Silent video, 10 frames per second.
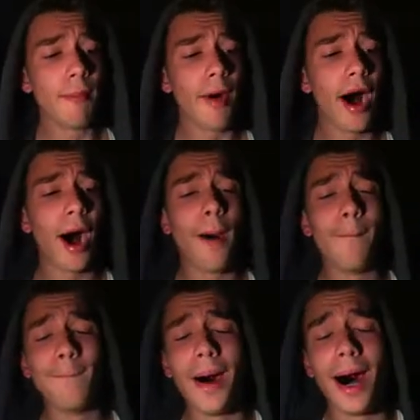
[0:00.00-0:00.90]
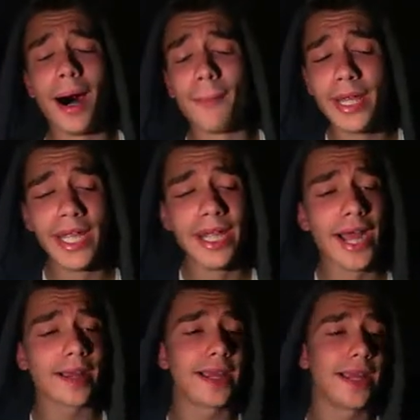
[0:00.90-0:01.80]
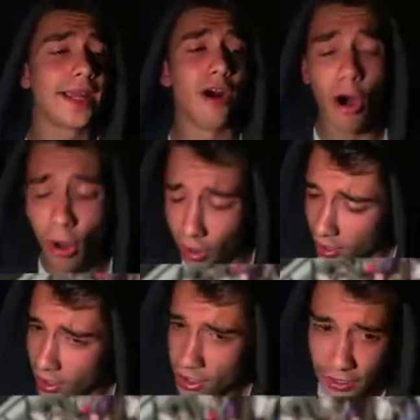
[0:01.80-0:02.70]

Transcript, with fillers: Mamma mia che gol!